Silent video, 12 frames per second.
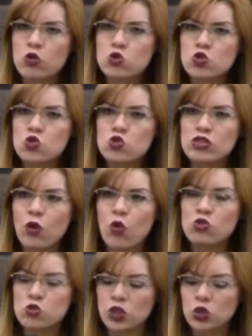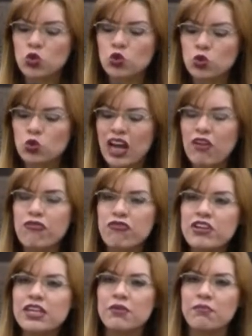con, sus, con su estructura
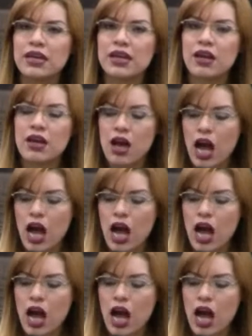firme,